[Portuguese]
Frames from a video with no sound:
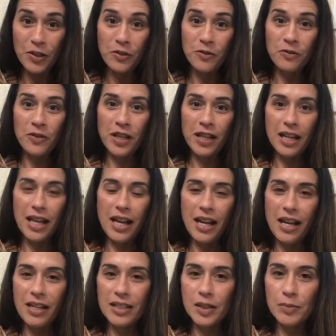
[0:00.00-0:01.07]
falar a
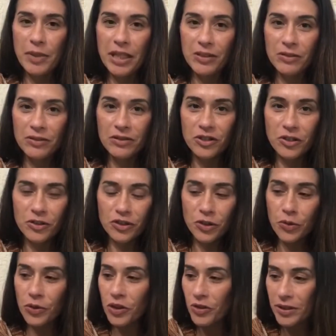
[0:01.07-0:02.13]
respeito de, de
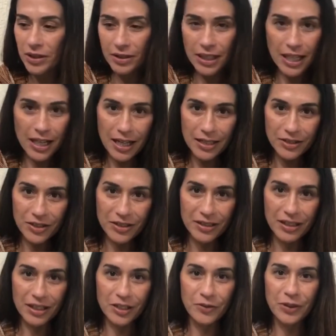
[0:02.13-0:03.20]
curiosidades da
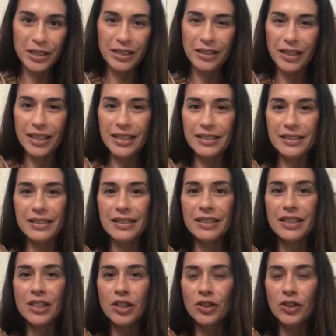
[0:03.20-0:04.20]
língua inglesa,